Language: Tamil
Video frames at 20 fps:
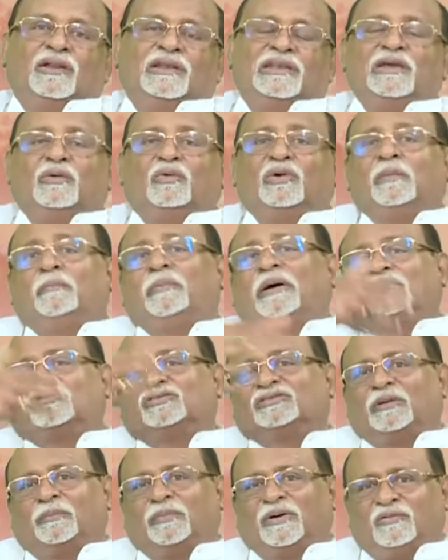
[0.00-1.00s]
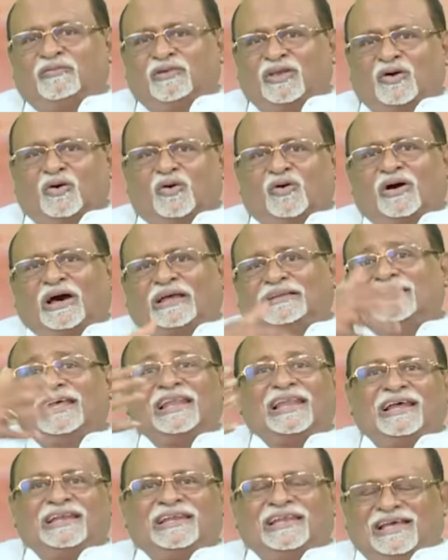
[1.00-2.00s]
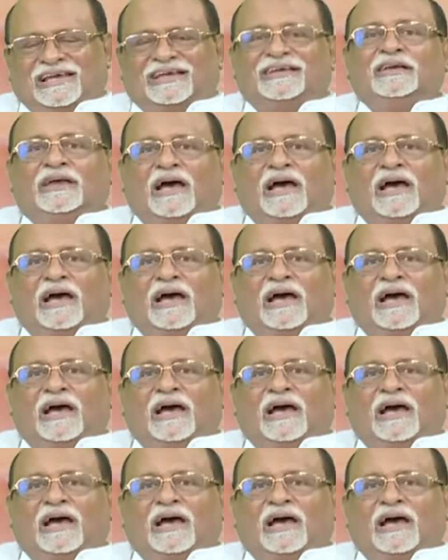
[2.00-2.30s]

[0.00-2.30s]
நீ உன்னை பரிசுத்தப்படுவையோ அதெல்லாம் இல்லை